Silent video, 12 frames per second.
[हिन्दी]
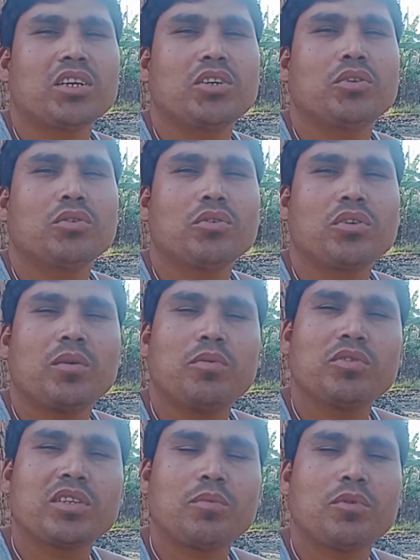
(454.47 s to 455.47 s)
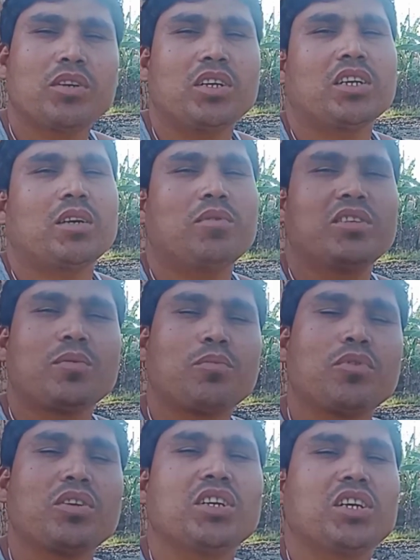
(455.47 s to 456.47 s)
कीटों को कभी सपोर्ट नहीं कभी
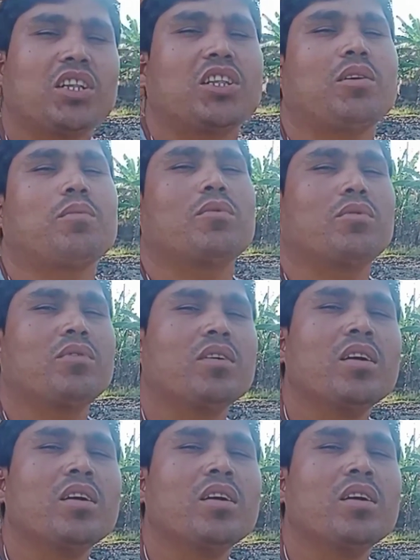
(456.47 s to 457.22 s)
सपोर्ट नहीं करते आप लोग